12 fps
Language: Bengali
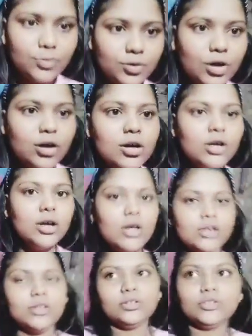বলো
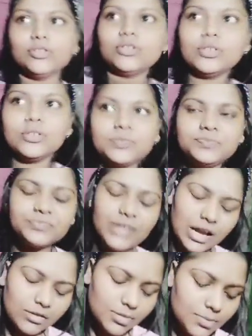তো
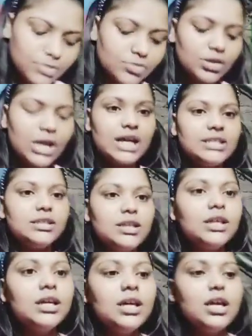এখন আমার কোনো কাজ
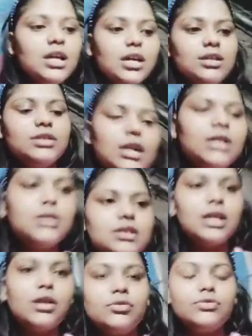নেই জাস্ট
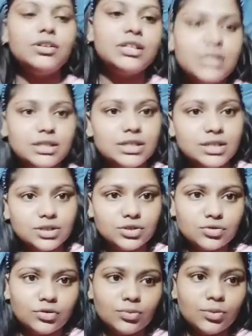এখন ড্রেসটা চেঞ্জ
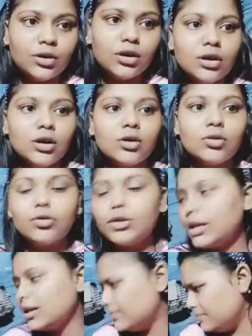করব
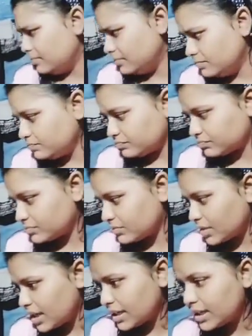করে
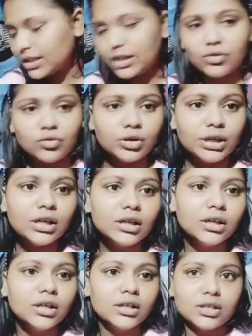দেখি কি করি
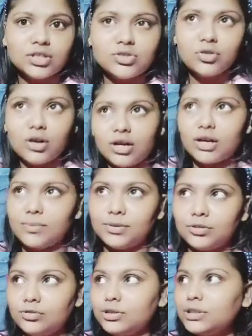কিছু করার
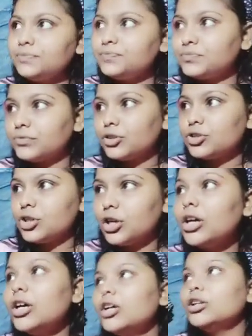আপাতত নেই চলো
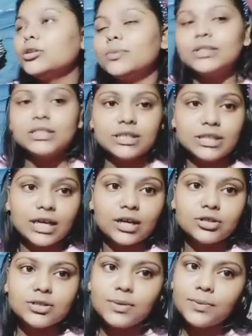তোমাদের সাথে দেখা
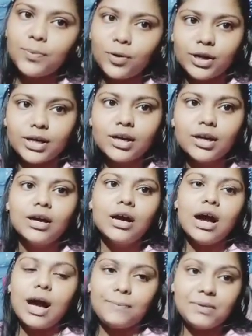হচ্ছে আবার পরে
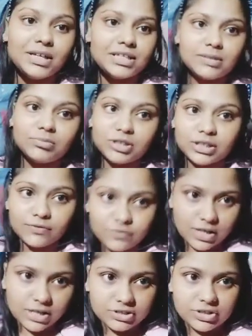হাঁপিয়ে গেছি আমাদের এখানে
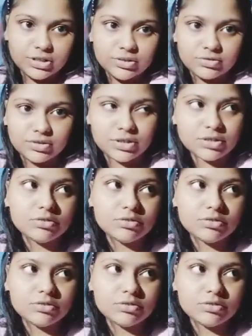ফাংশন হচ্ছে তো